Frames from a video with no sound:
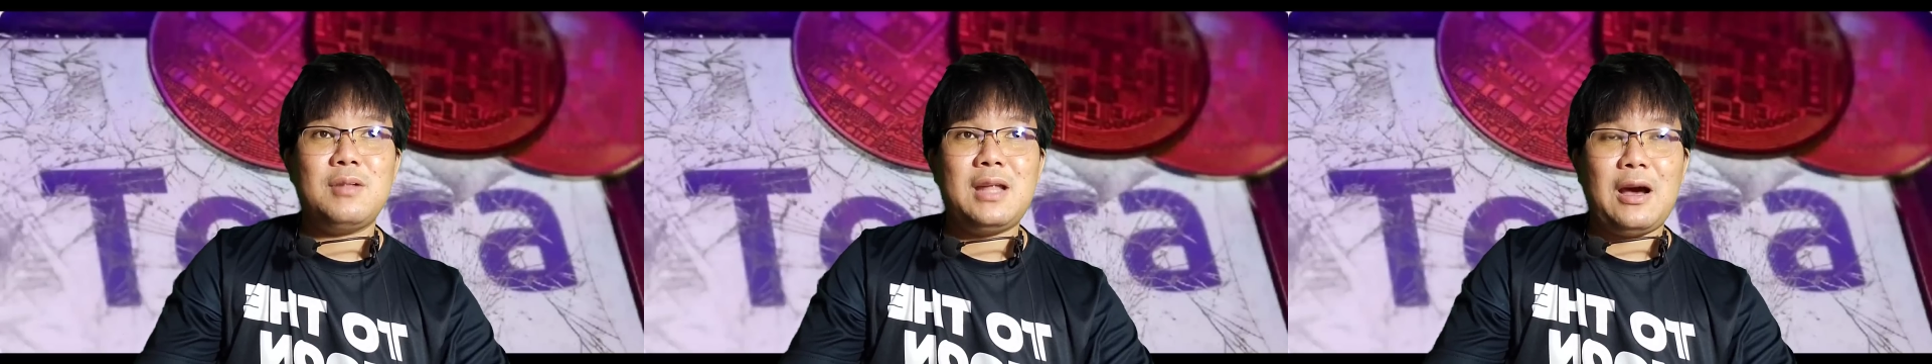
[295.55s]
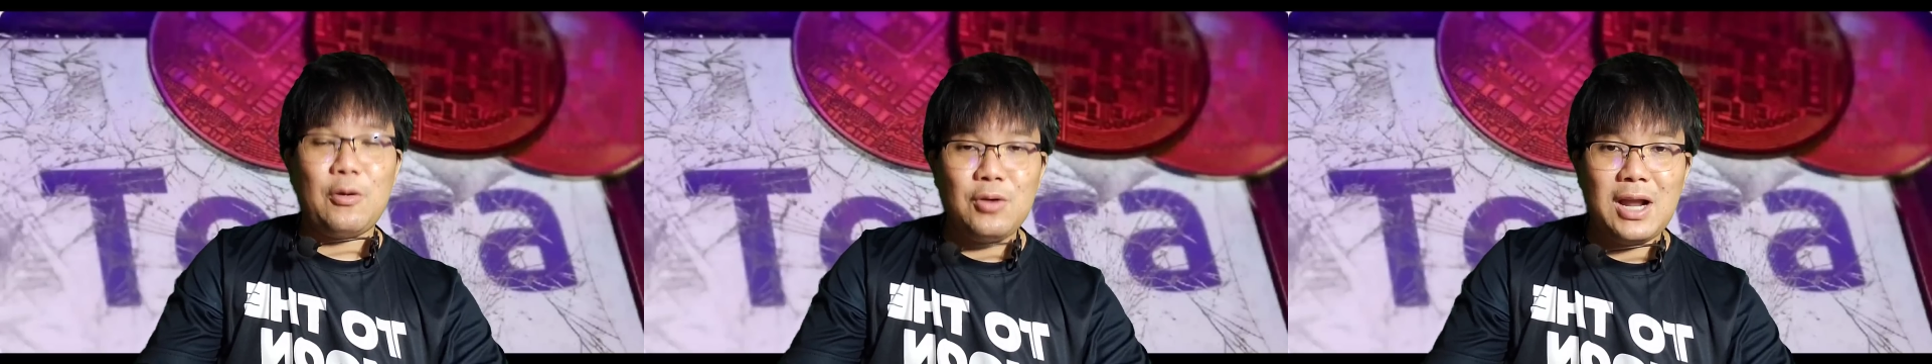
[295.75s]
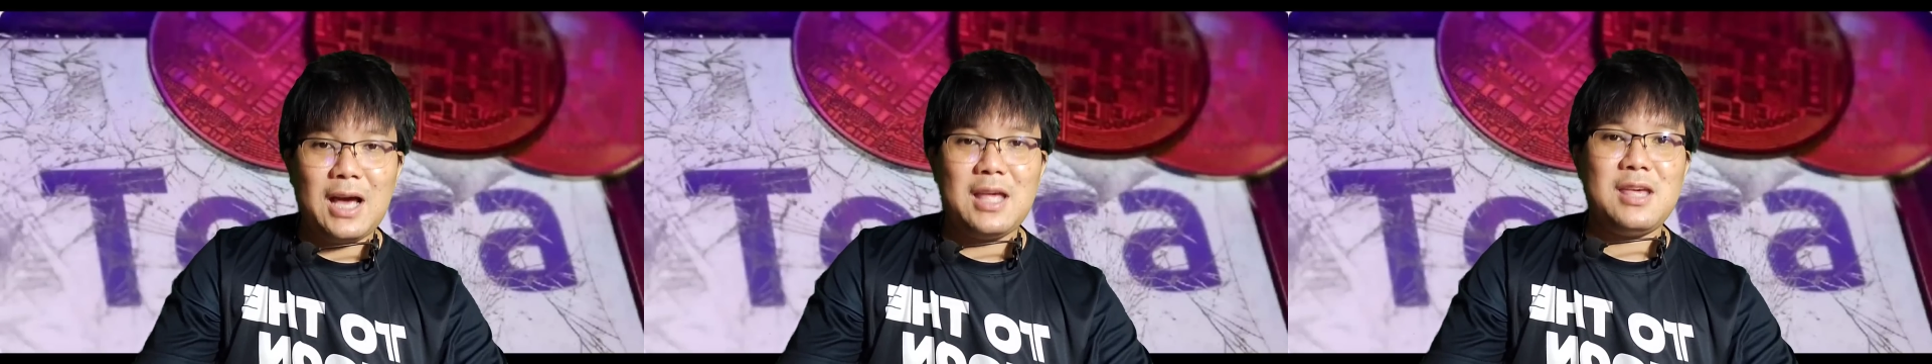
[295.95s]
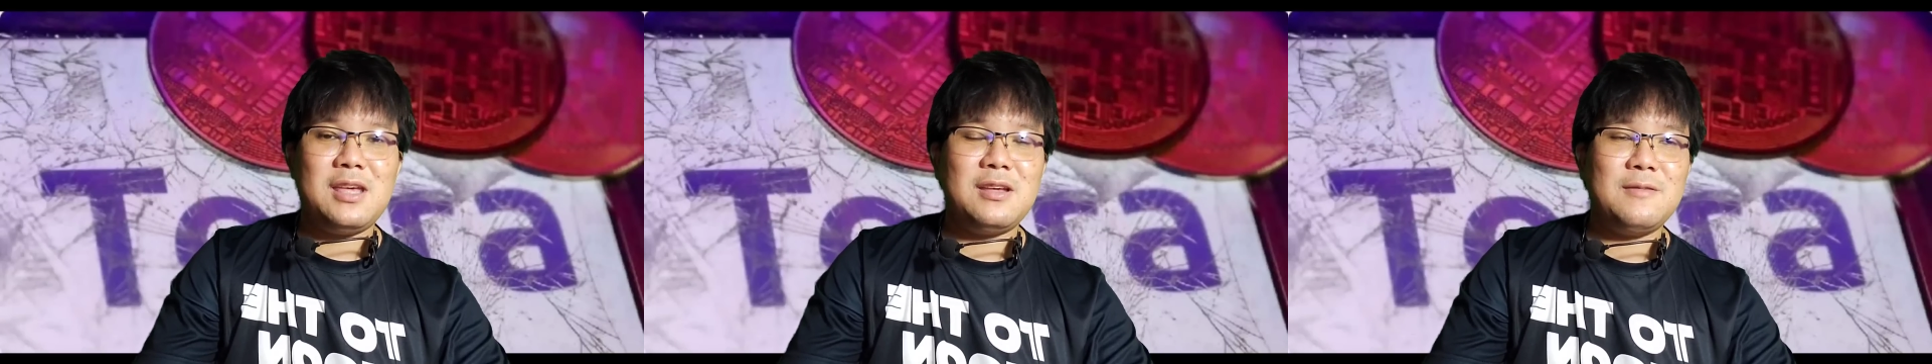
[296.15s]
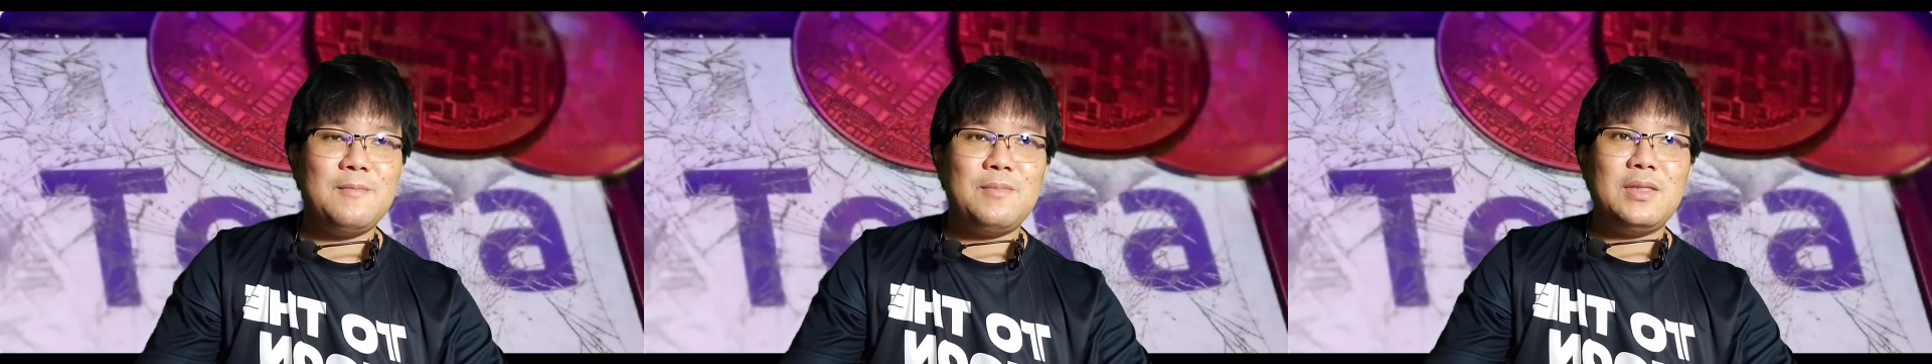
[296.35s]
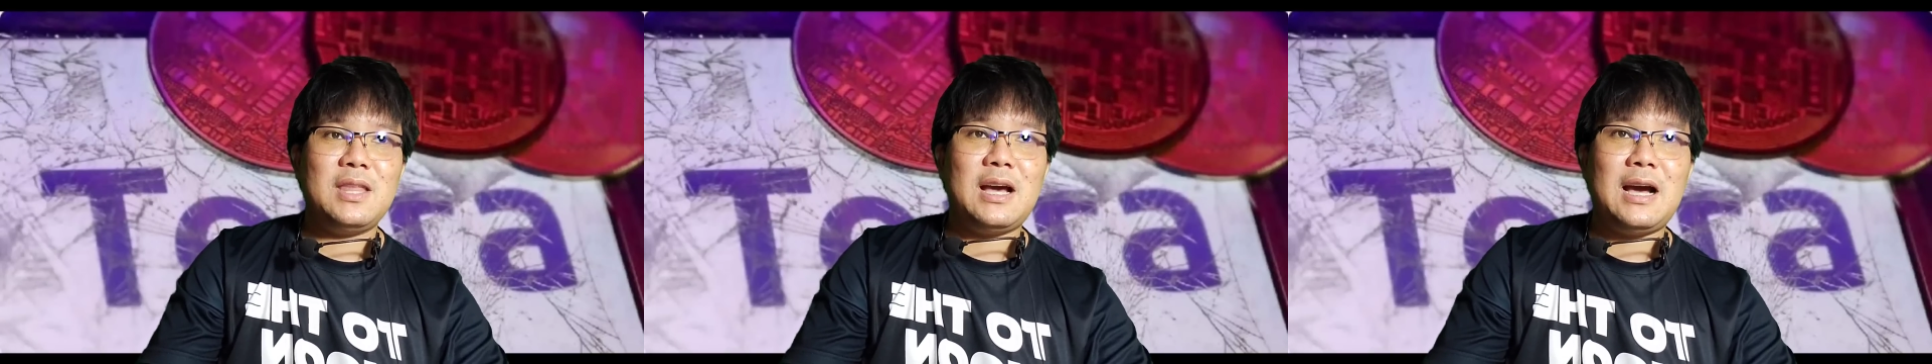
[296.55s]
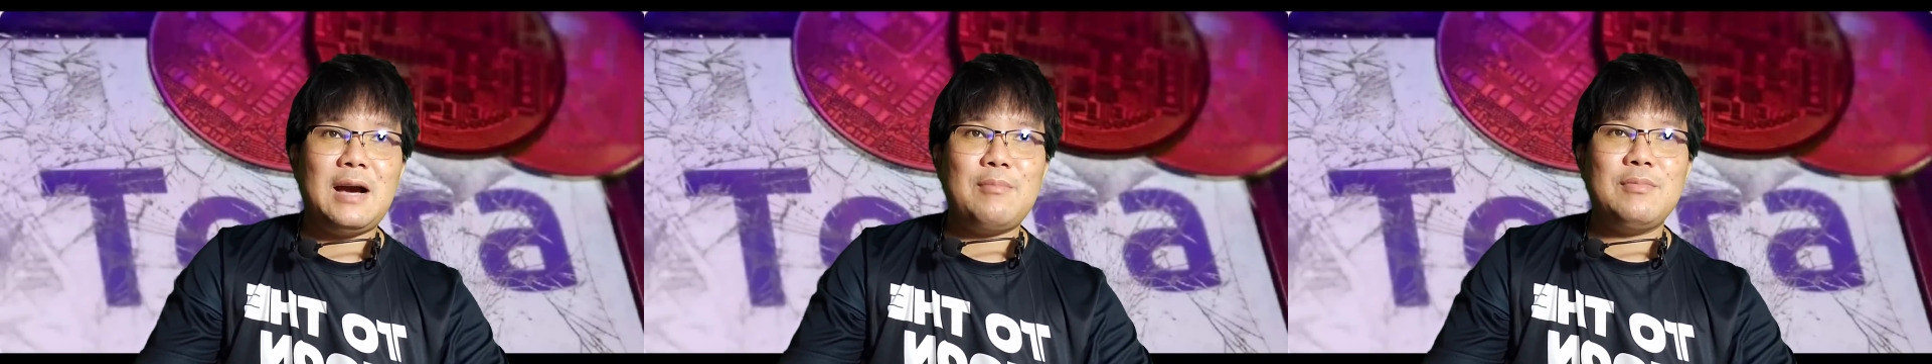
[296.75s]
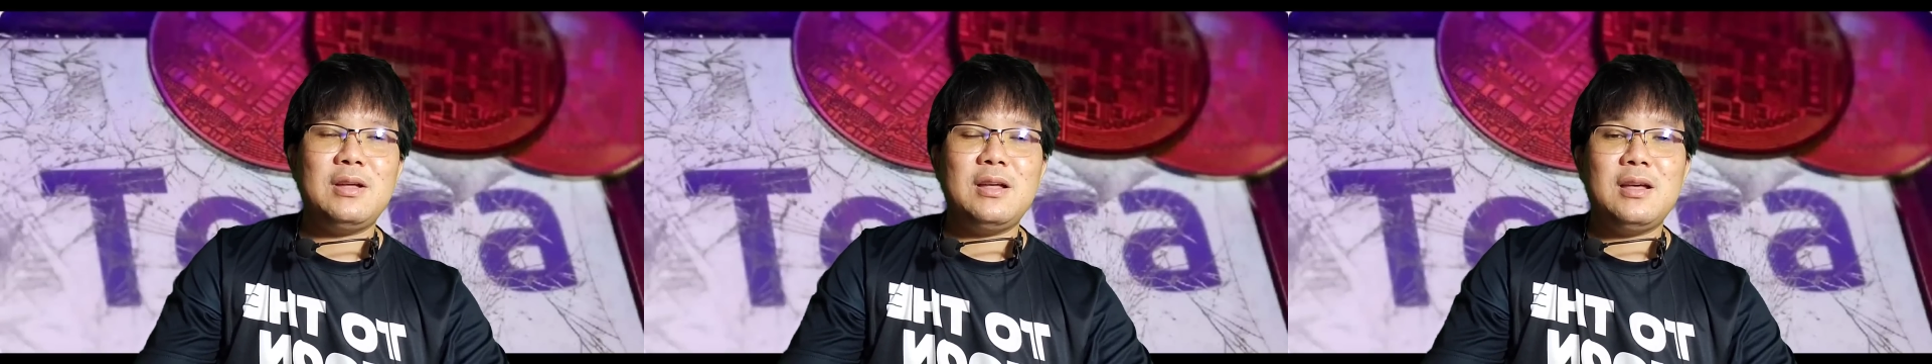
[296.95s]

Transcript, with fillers: เท่าไหร่นะครับ